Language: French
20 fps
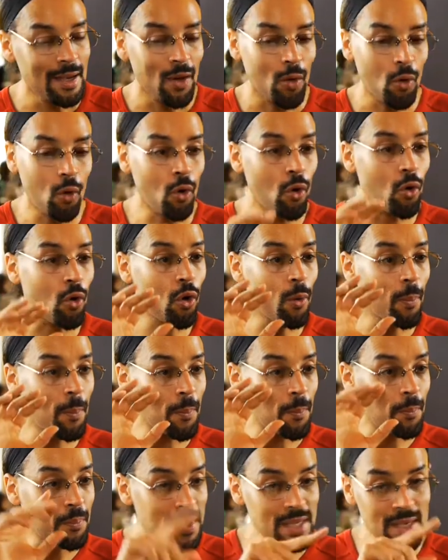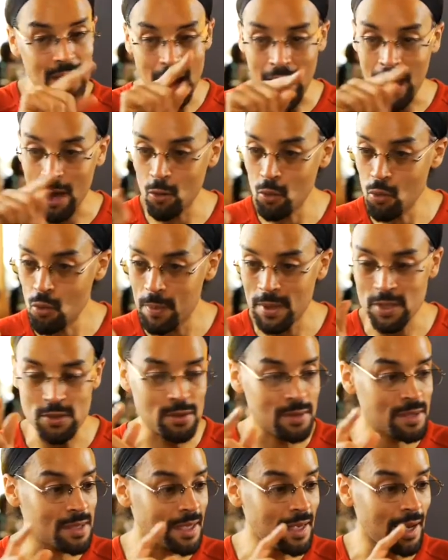On re, mi, a, ou, parce
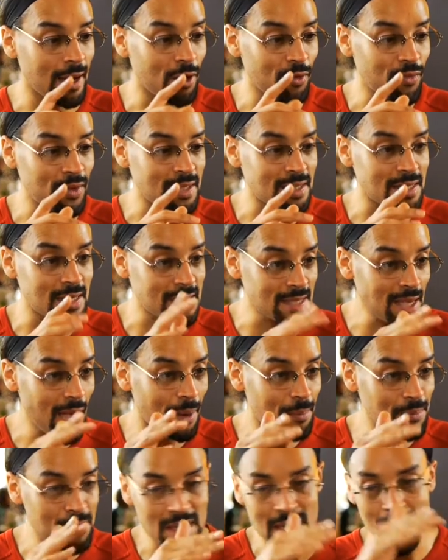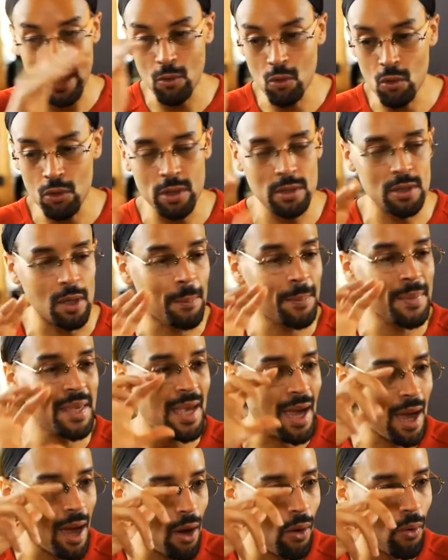que c'est en fait c'est ça, mi, a, ou, on entend
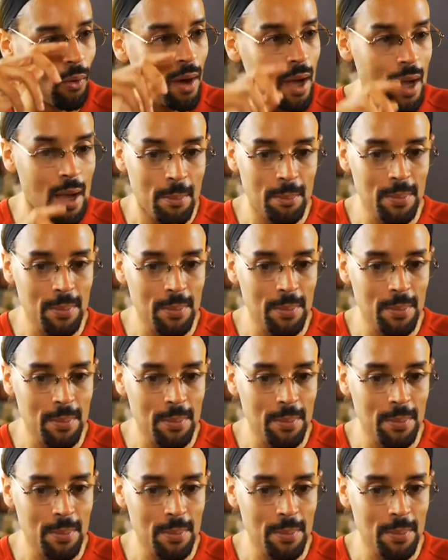miaou.